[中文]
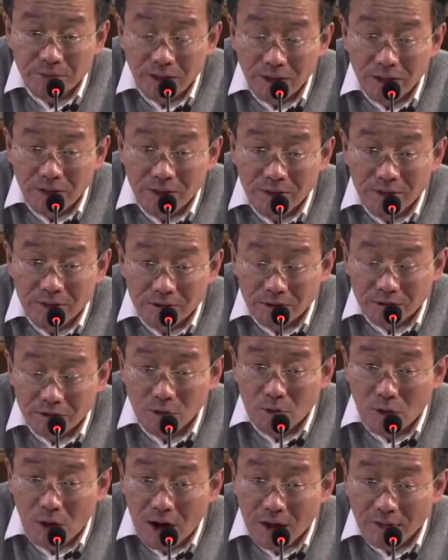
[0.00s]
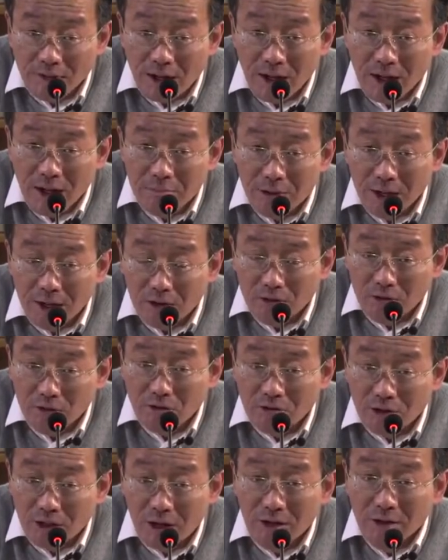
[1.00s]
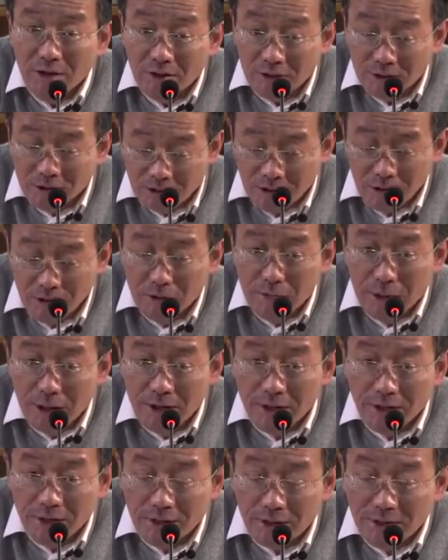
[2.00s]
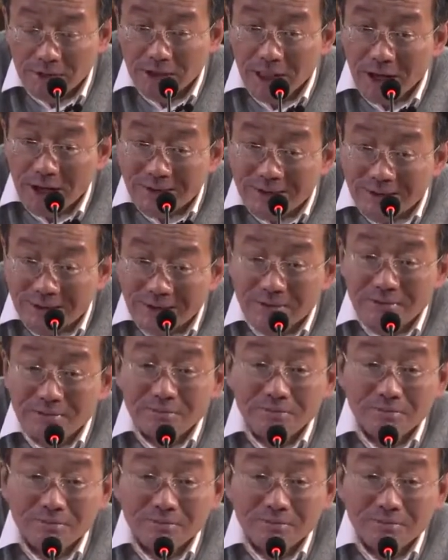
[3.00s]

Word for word: 哎，就是广大民众的购买力的限制，